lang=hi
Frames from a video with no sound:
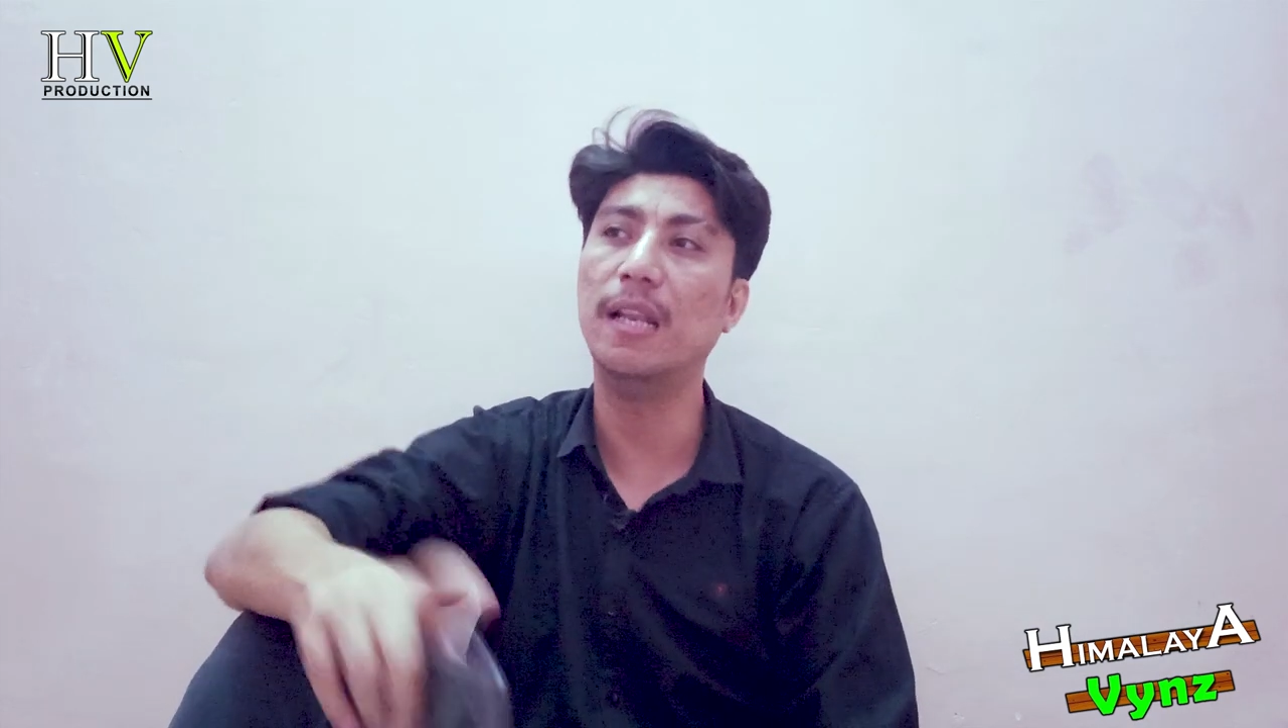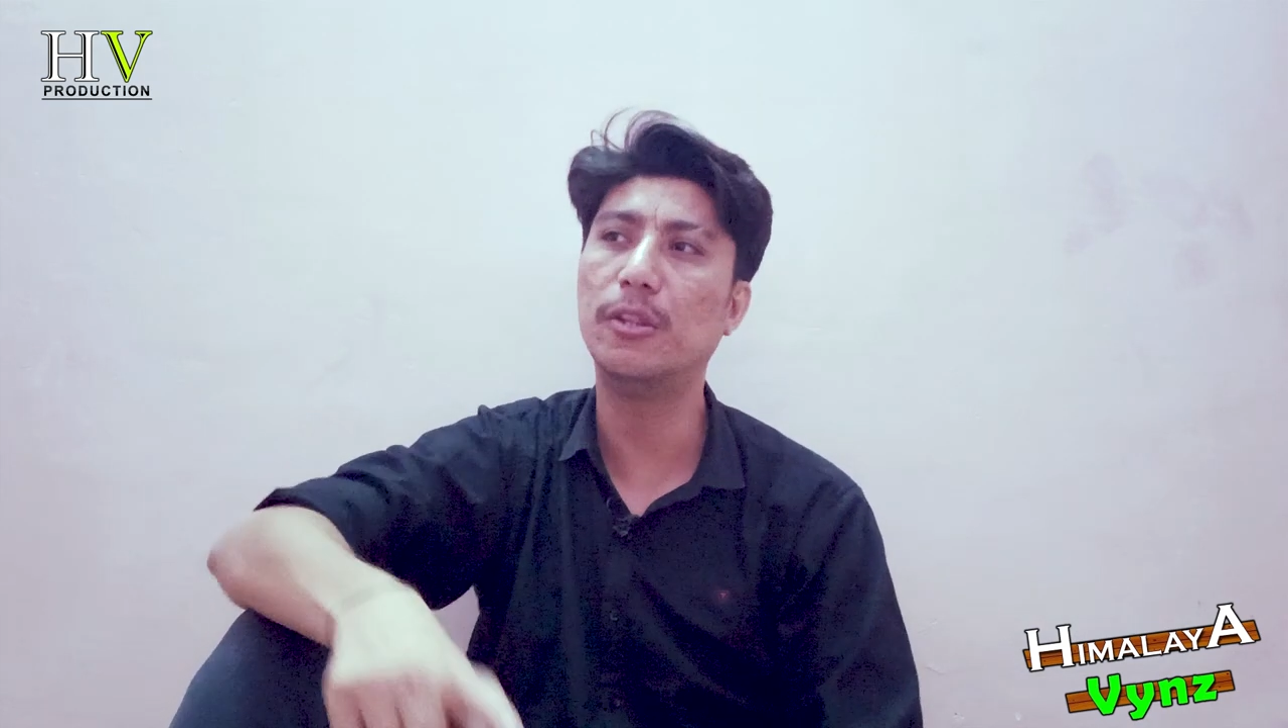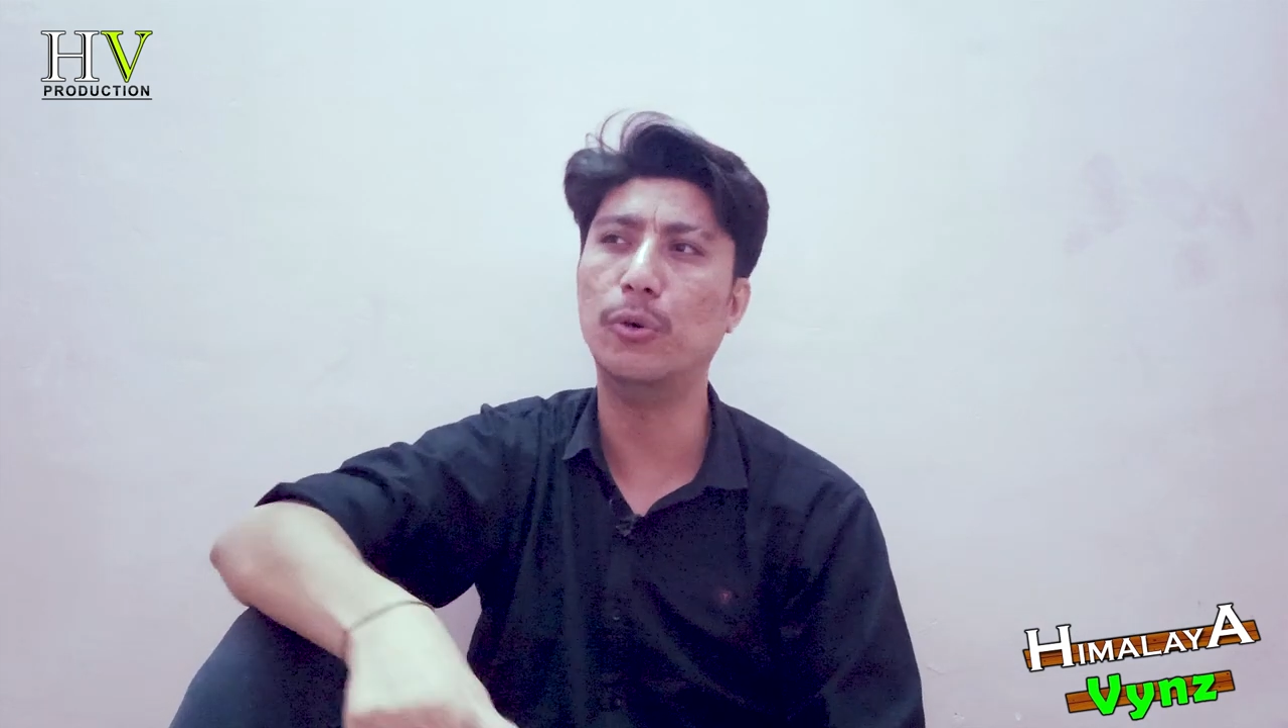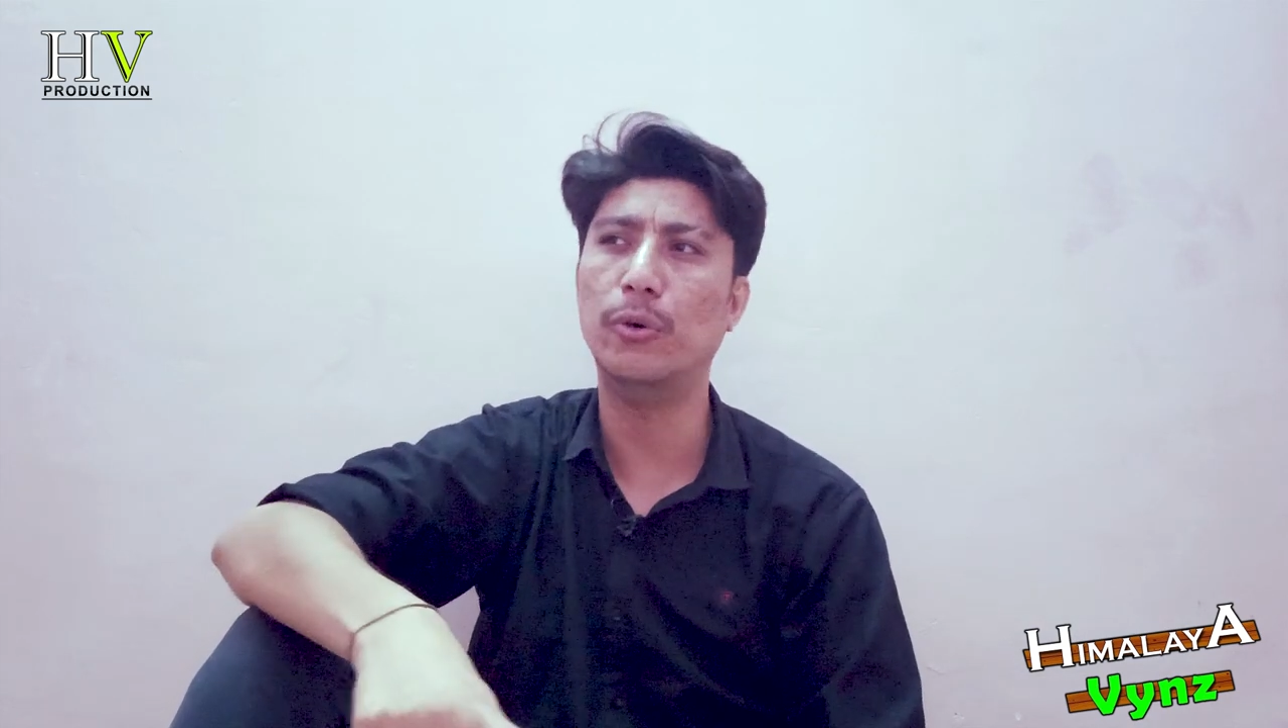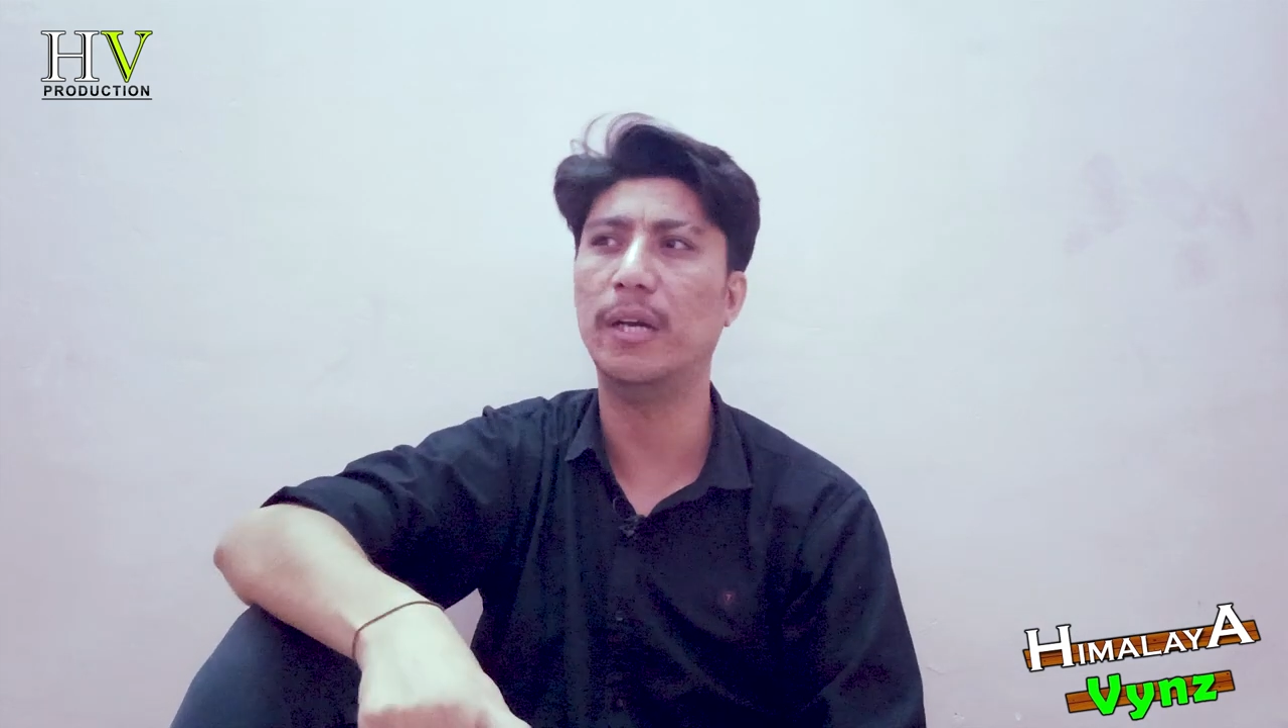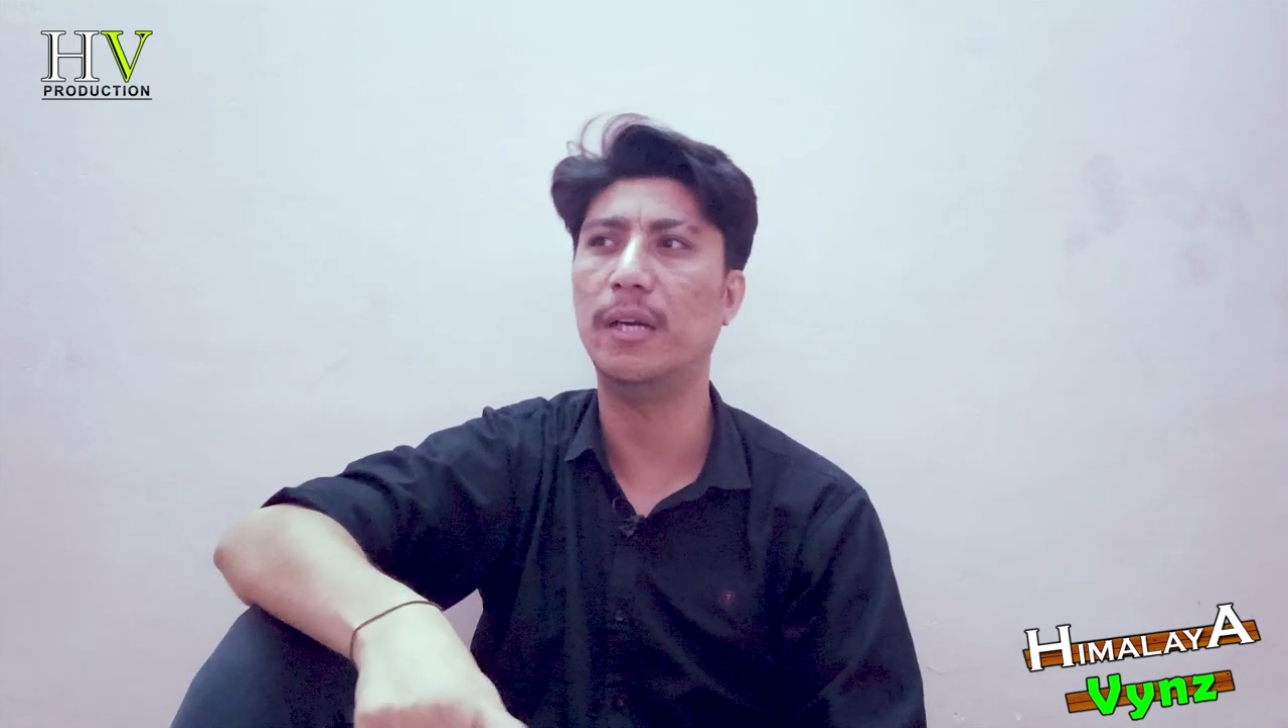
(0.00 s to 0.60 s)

गलत हो